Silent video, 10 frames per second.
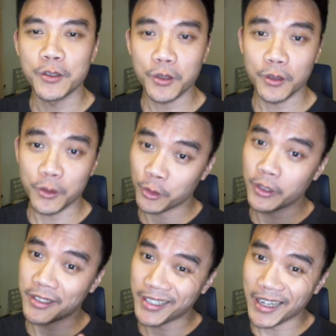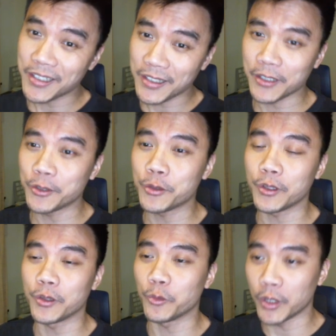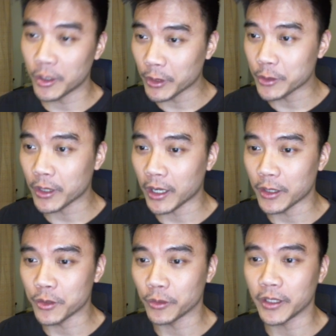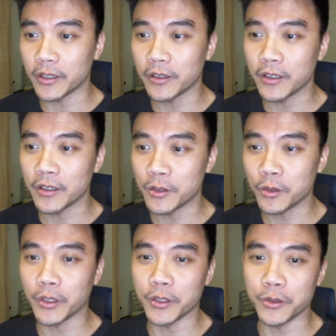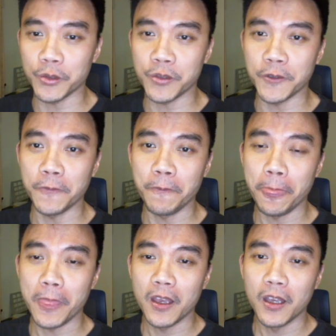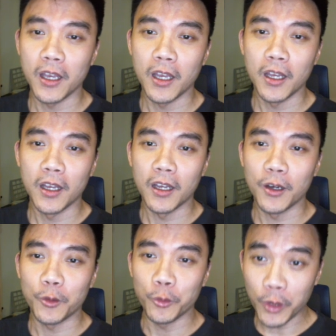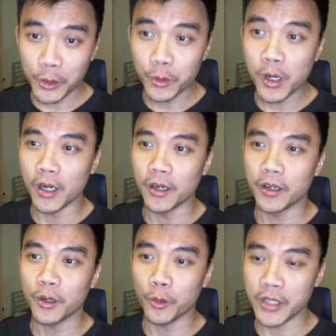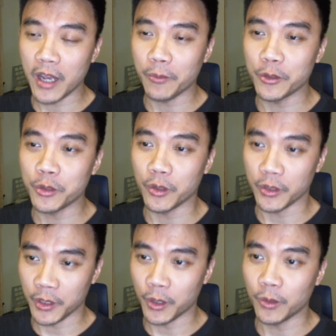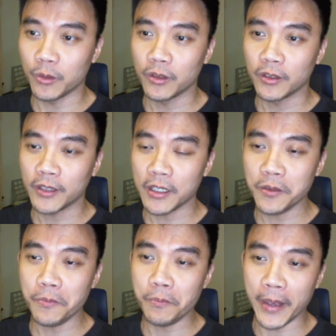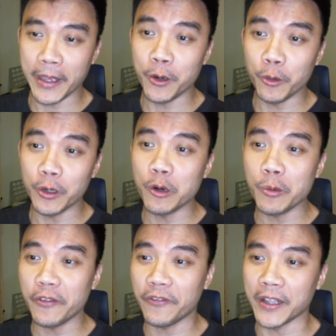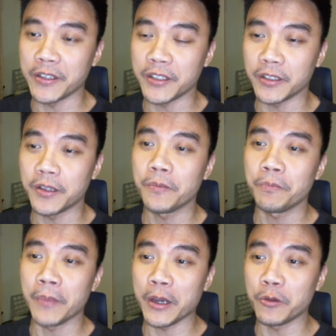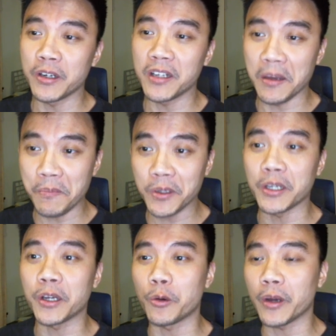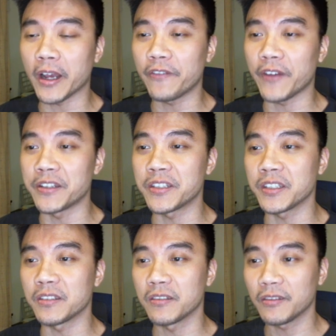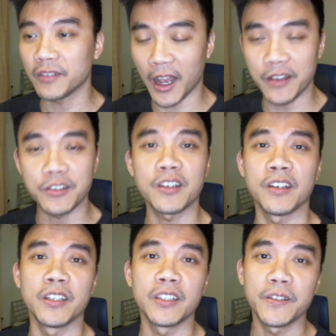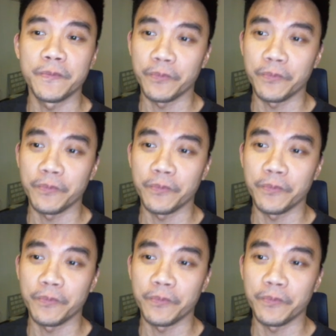这所以现在这才是最我认为最大的重点。这重点就是，无论如何，国家有没有错有，但是美国人会不会反省？美国人能不能公开反省？答案是可以的。